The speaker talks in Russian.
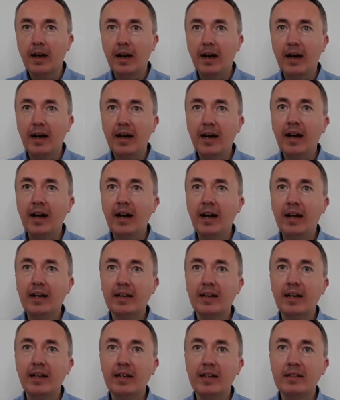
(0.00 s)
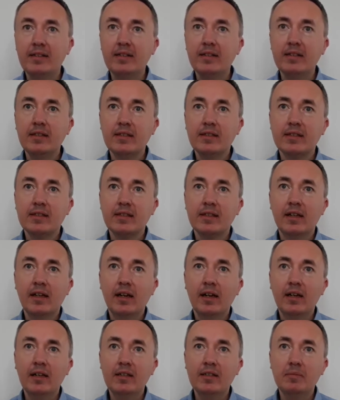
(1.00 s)
А одна
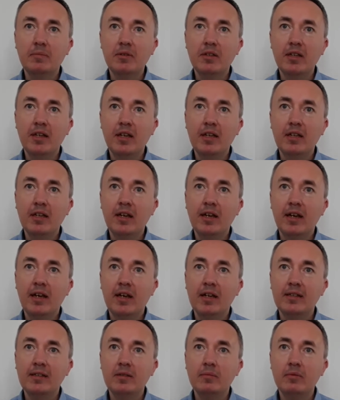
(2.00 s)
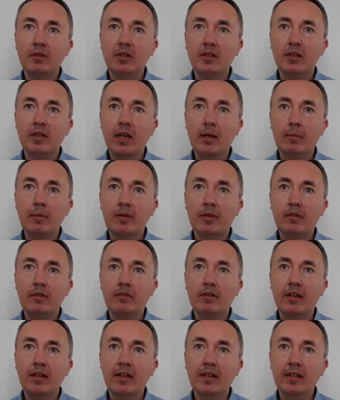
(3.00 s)
единица измерения 1 миллиграмм
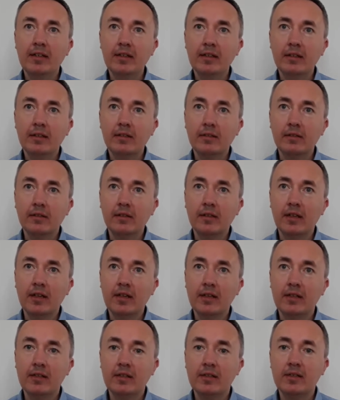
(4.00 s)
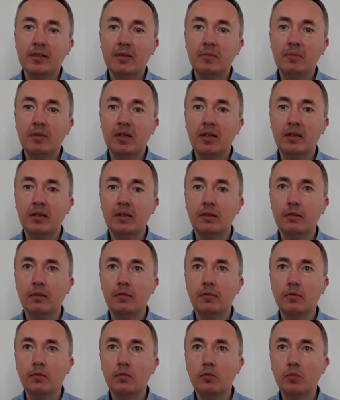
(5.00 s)
эквивалент на дециметр
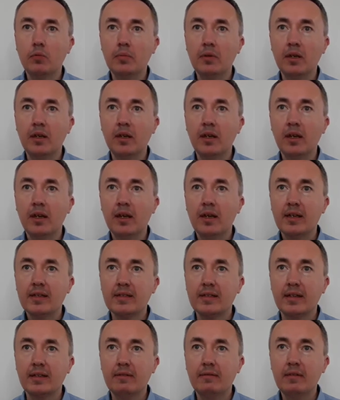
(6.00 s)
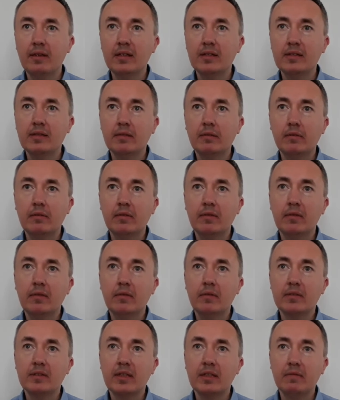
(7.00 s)
в кубе
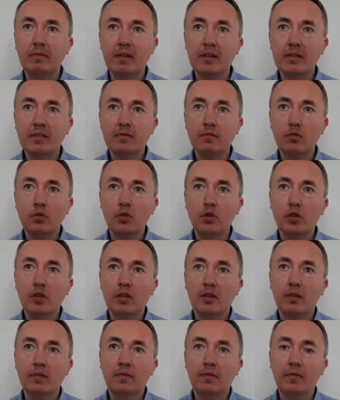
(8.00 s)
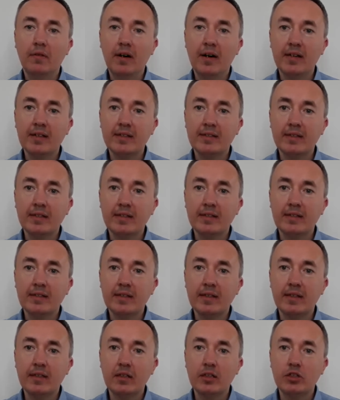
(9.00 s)
соответствует, соответствует
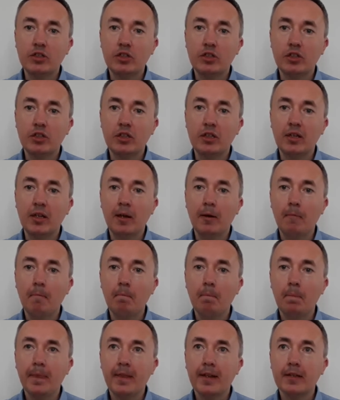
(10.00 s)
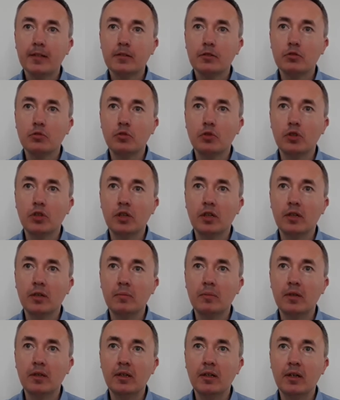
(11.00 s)
20,4 сотых
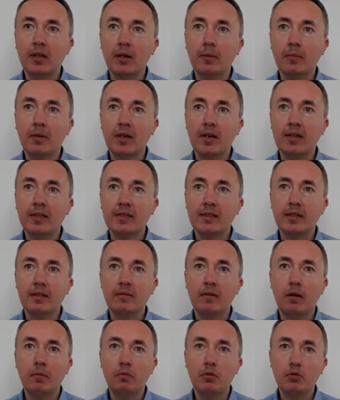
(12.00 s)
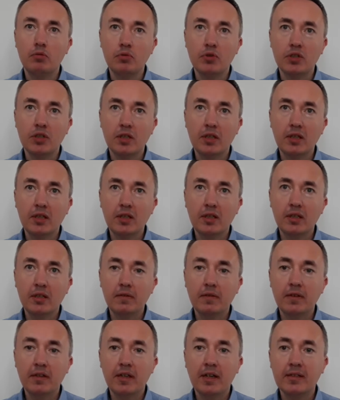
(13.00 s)
миллиграмм кальций 2+, или
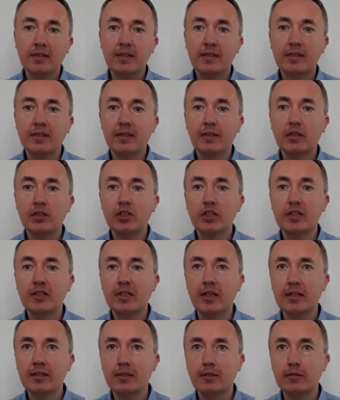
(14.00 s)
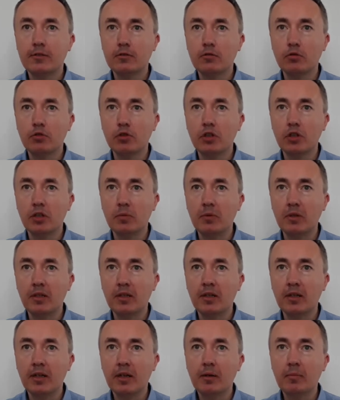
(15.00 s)
12,16
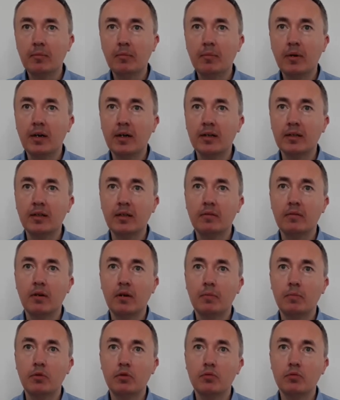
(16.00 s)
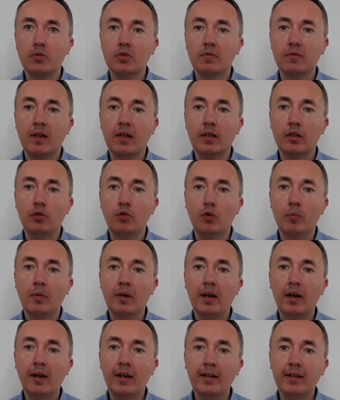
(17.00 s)
миллиграмм магний 2+, в одном
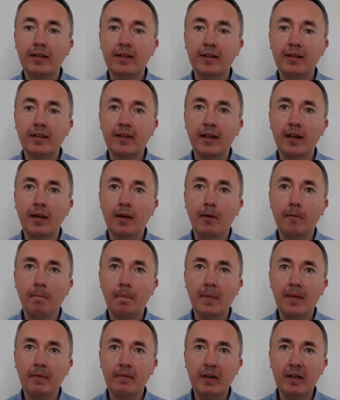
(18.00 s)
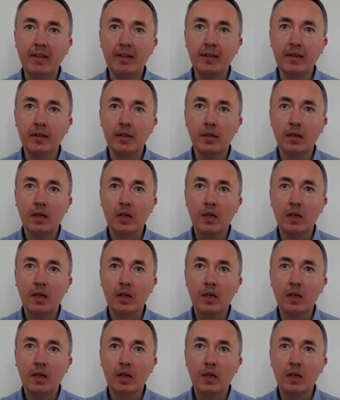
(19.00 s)
литре воды.